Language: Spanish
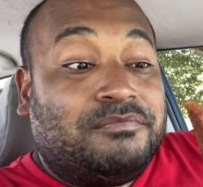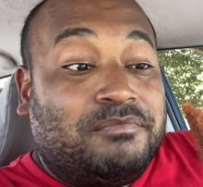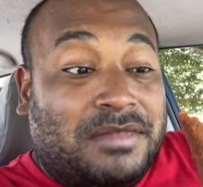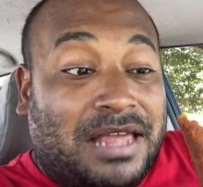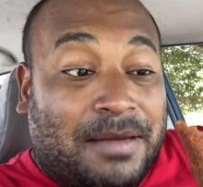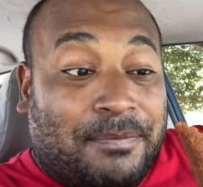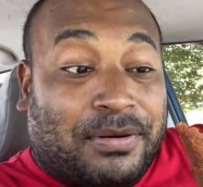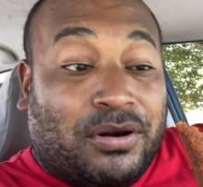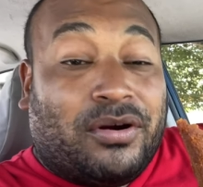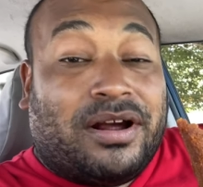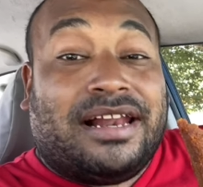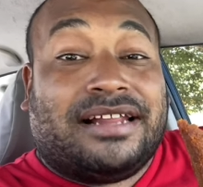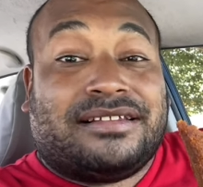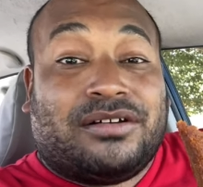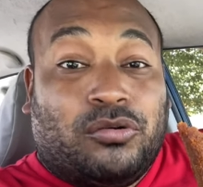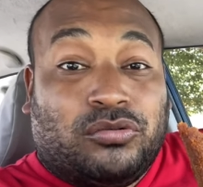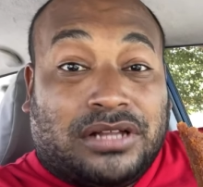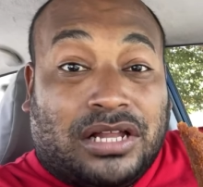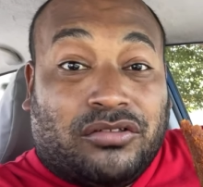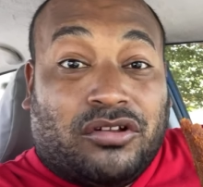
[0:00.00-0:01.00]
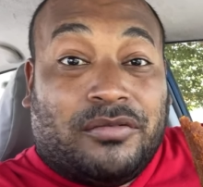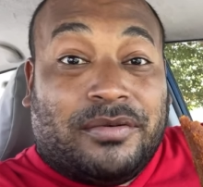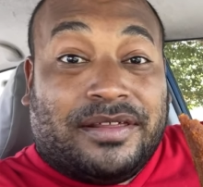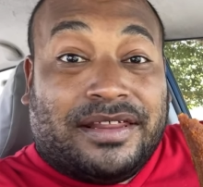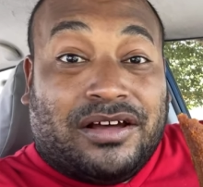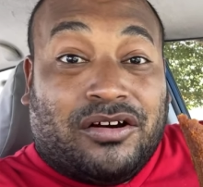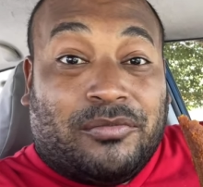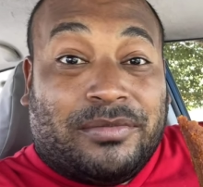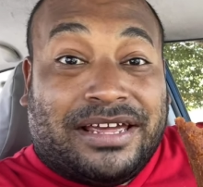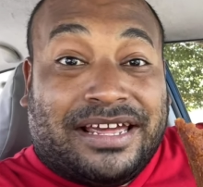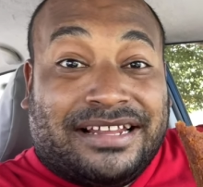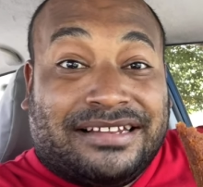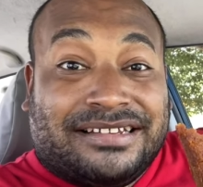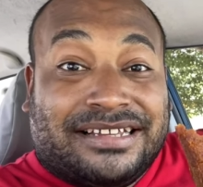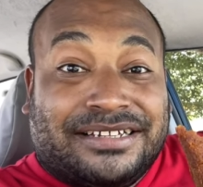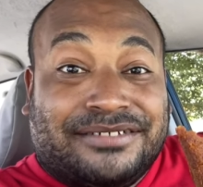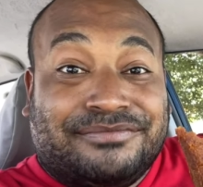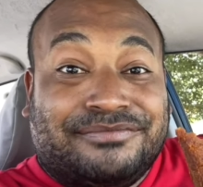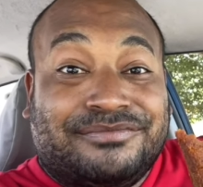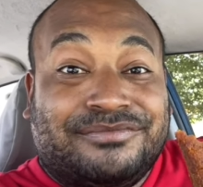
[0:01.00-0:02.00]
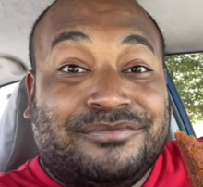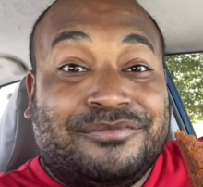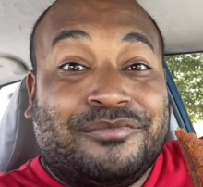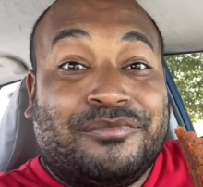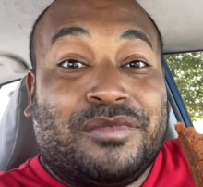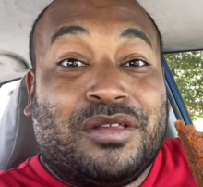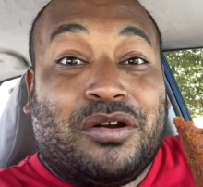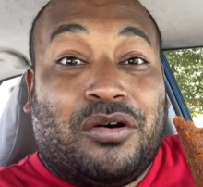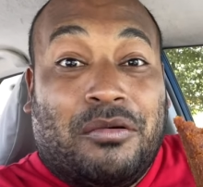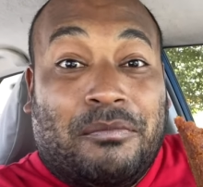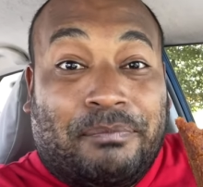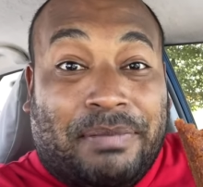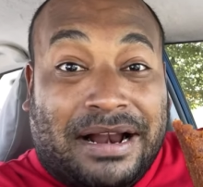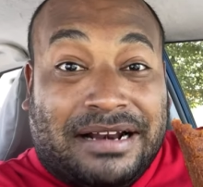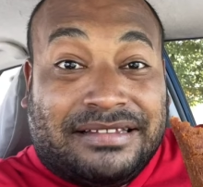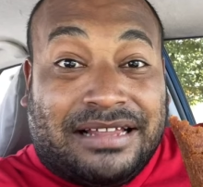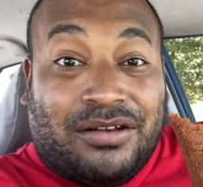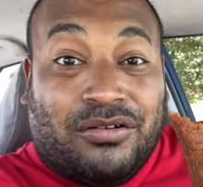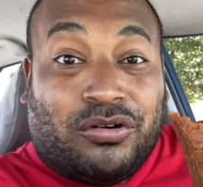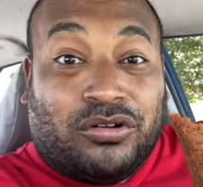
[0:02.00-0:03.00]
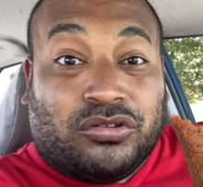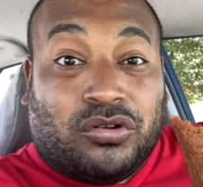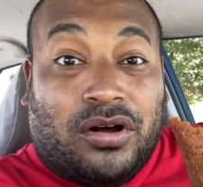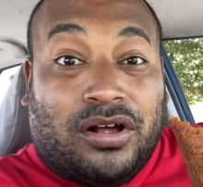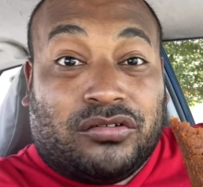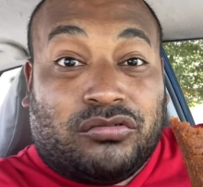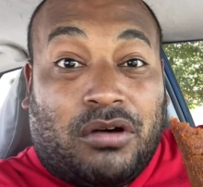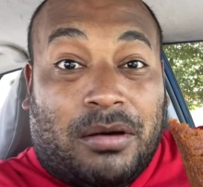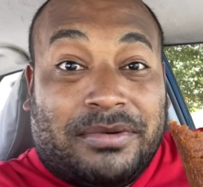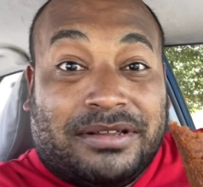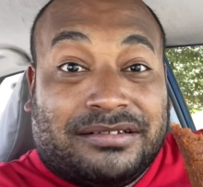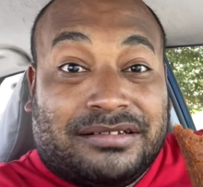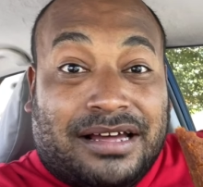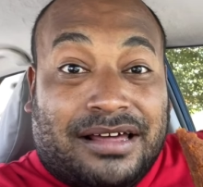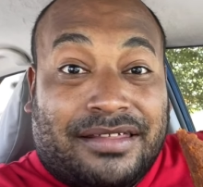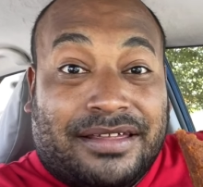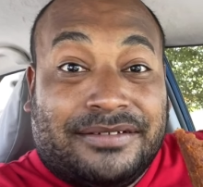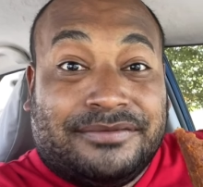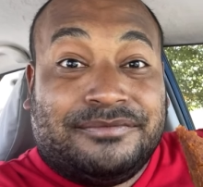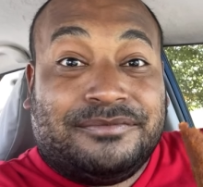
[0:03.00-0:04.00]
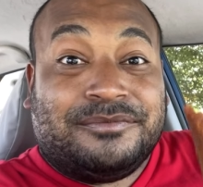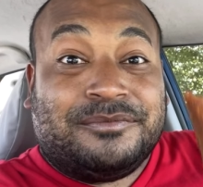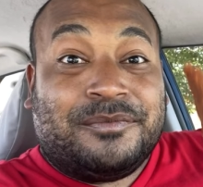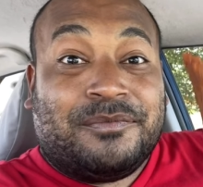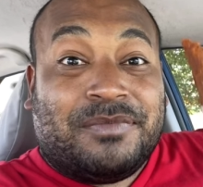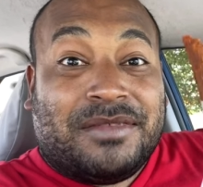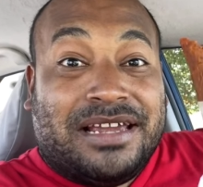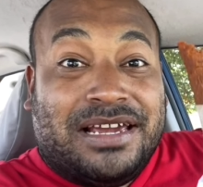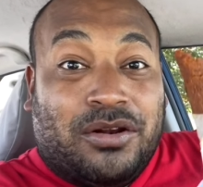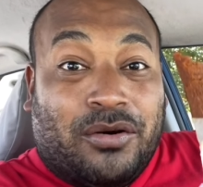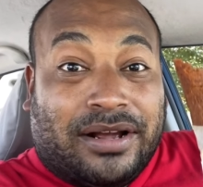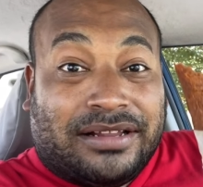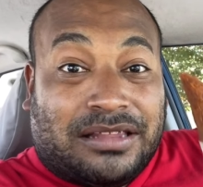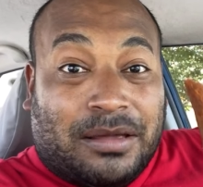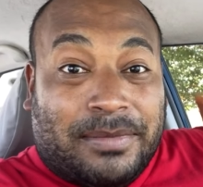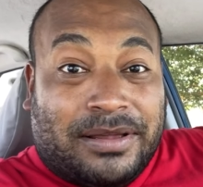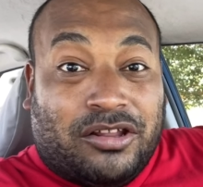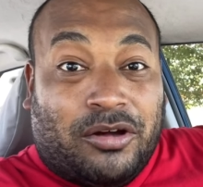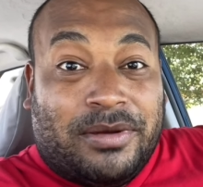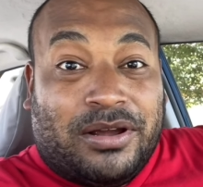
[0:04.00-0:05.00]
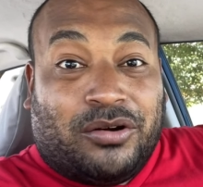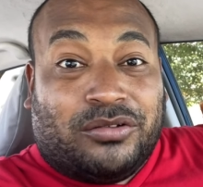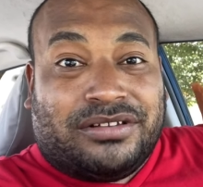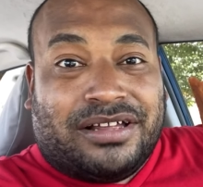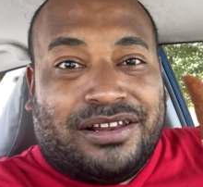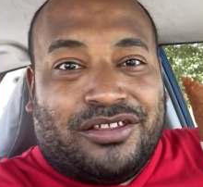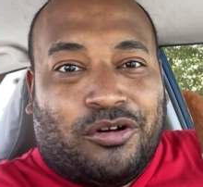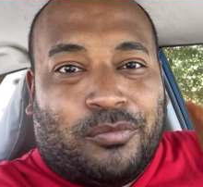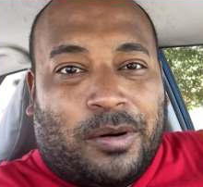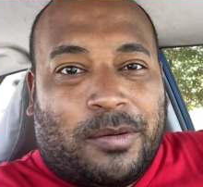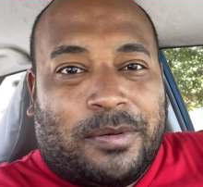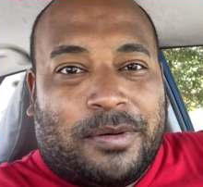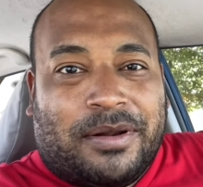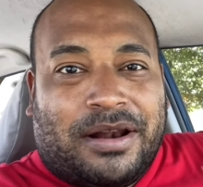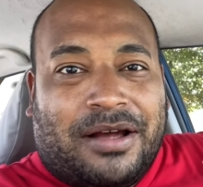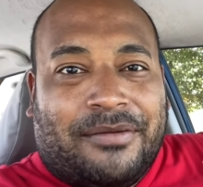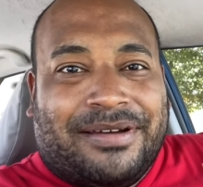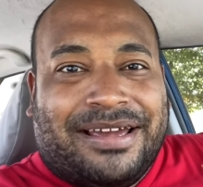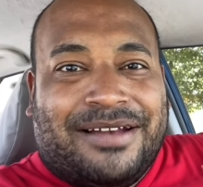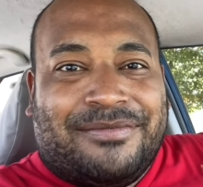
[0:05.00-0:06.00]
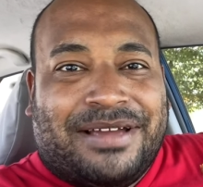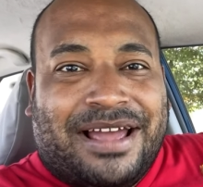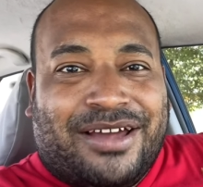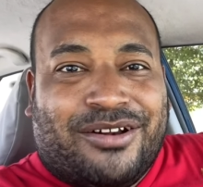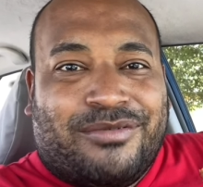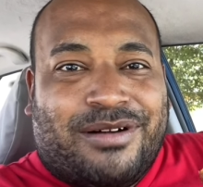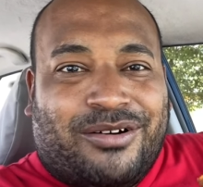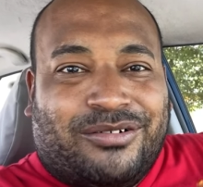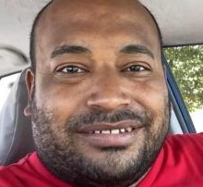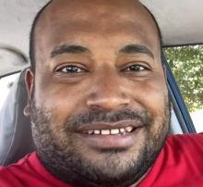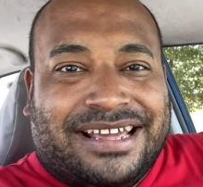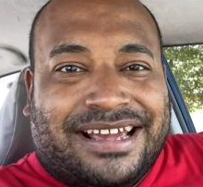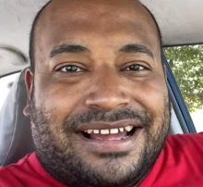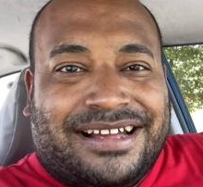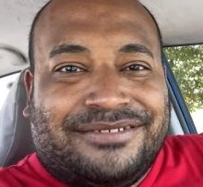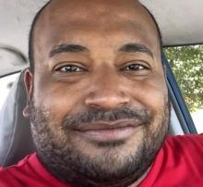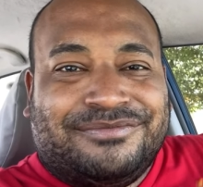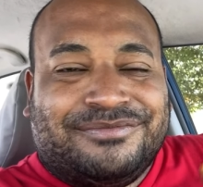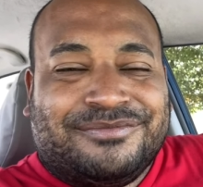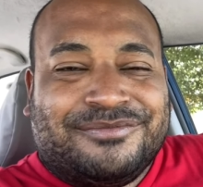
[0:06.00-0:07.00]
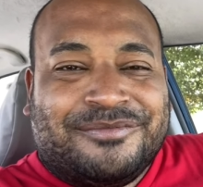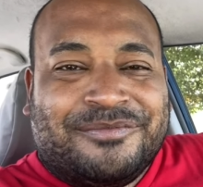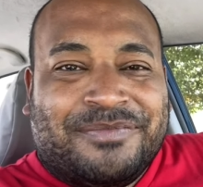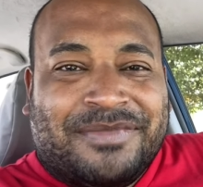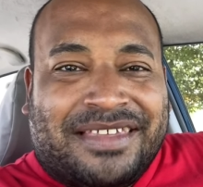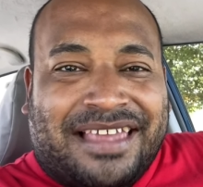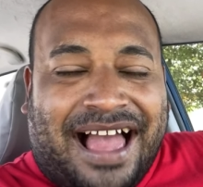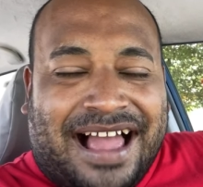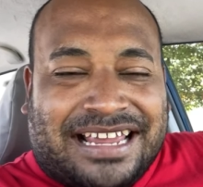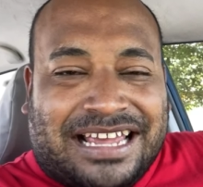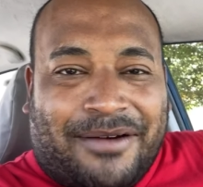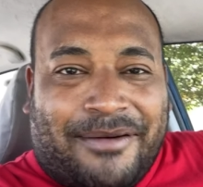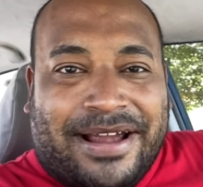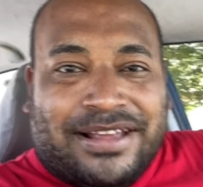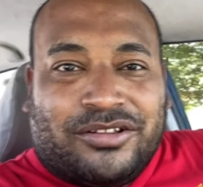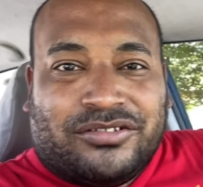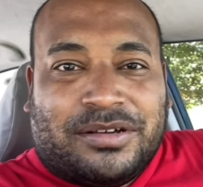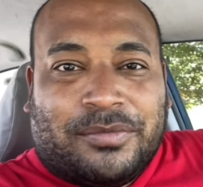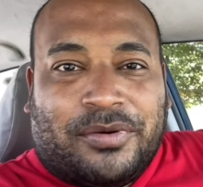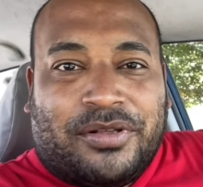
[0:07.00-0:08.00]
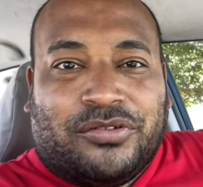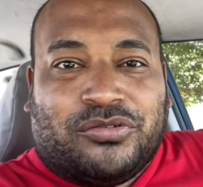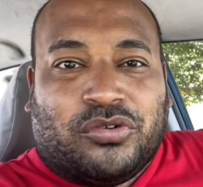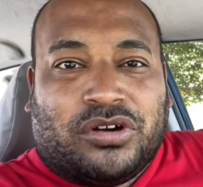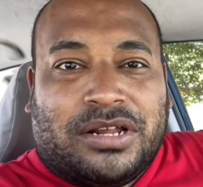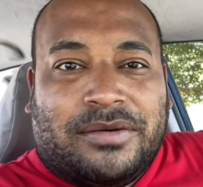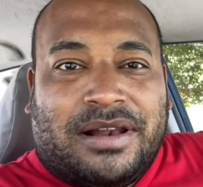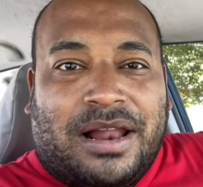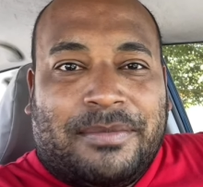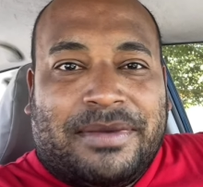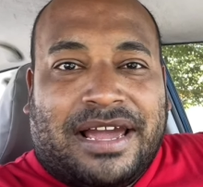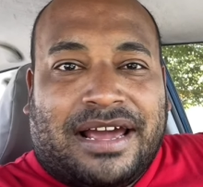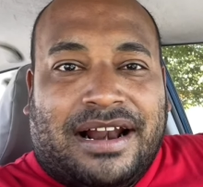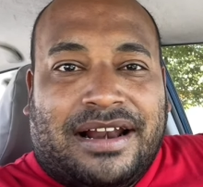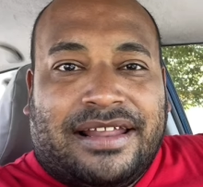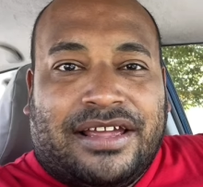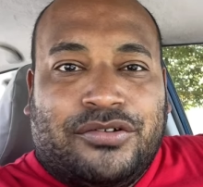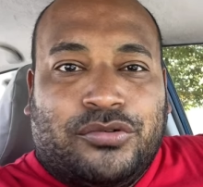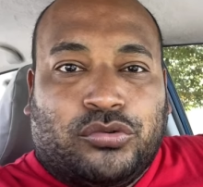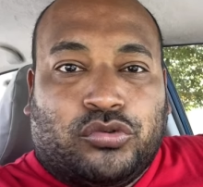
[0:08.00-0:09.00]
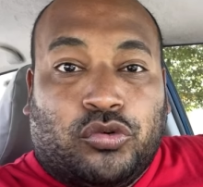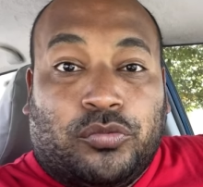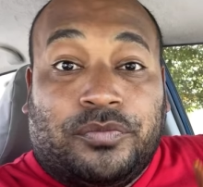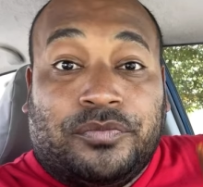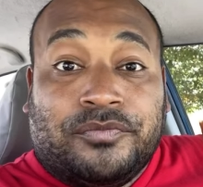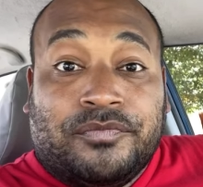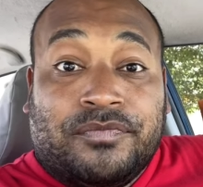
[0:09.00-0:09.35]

Espero que les esté gustando el video, mi gente. Compártalo con todas sus amistades. Y los que estén viendo mi contenido por primera vez, Viajero Van Ortega, aquí abajito se pueden suscribir a mi canal de YouTube.